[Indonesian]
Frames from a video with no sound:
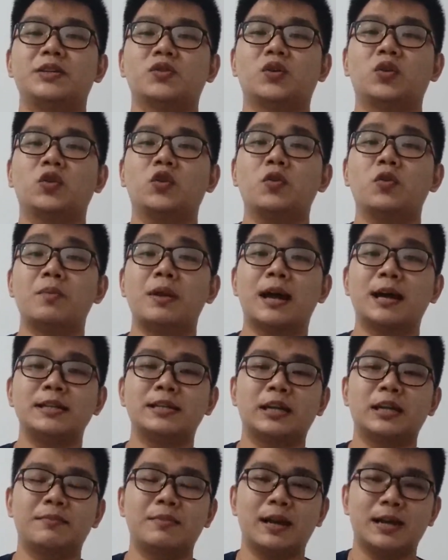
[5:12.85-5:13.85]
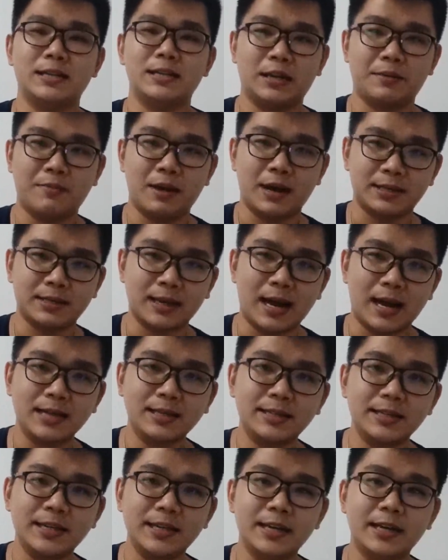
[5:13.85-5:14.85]
Contoh belajar-belajar bahasa
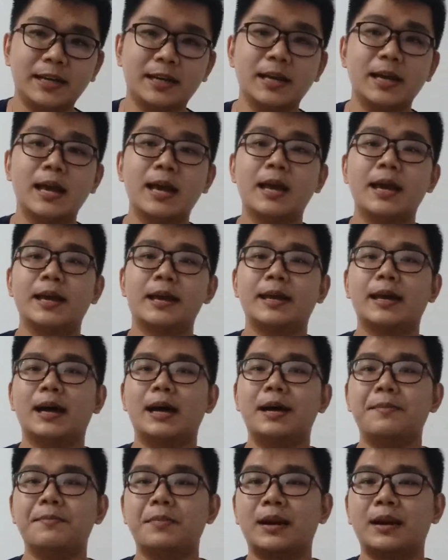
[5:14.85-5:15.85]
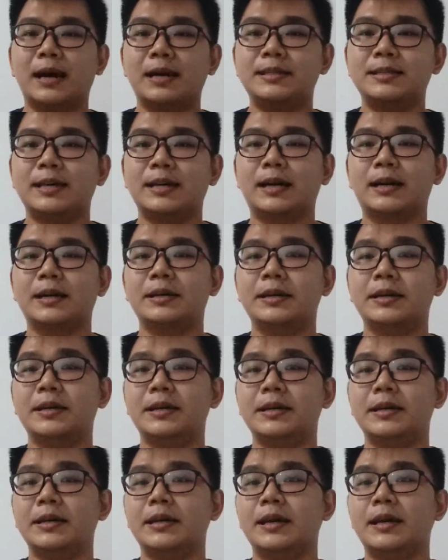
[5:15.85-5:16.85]
asing, ya, belajar
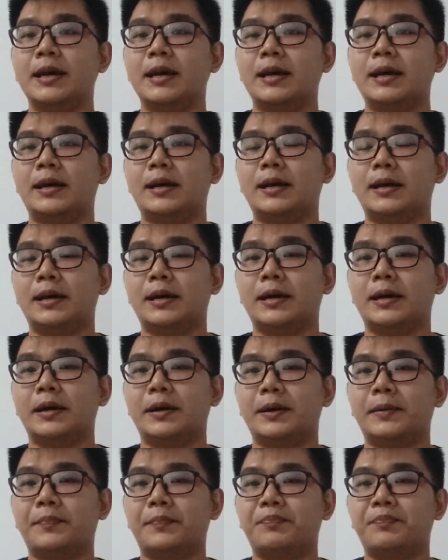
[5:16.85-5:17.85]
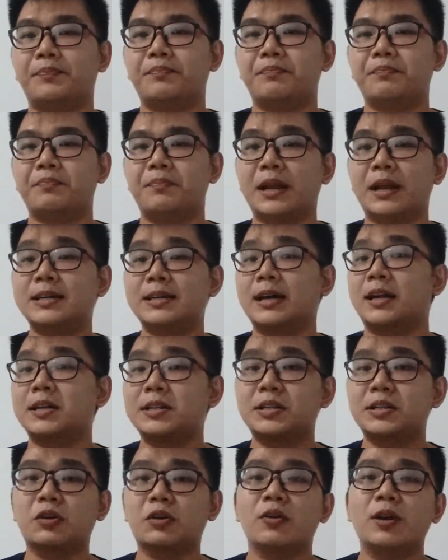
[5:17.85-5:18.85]
di uh, pelajaran
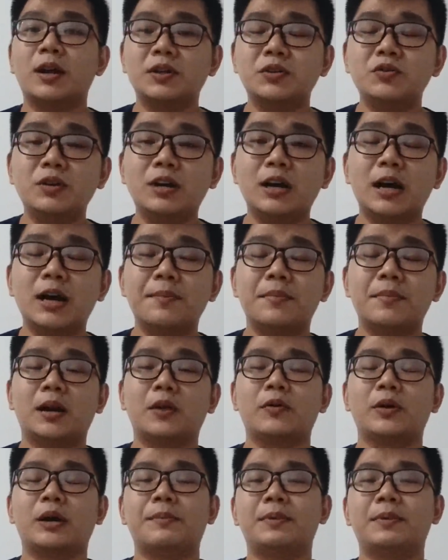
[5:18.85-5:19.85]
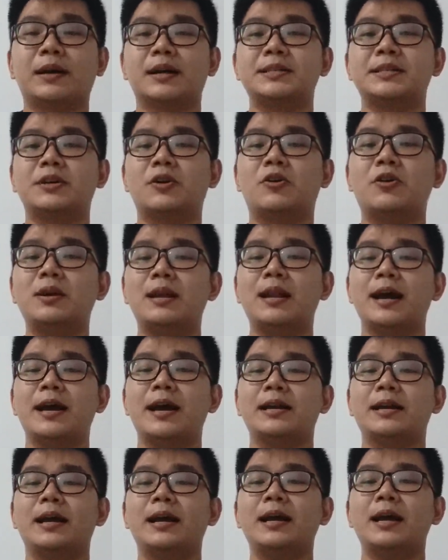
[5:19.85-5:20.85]
sekolah juga melalui aplikasi
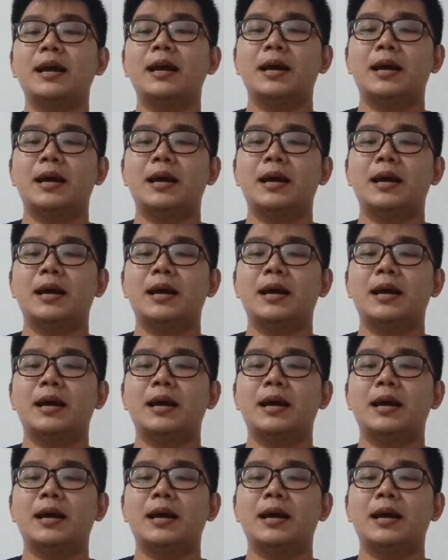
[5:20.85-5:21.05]
online ya.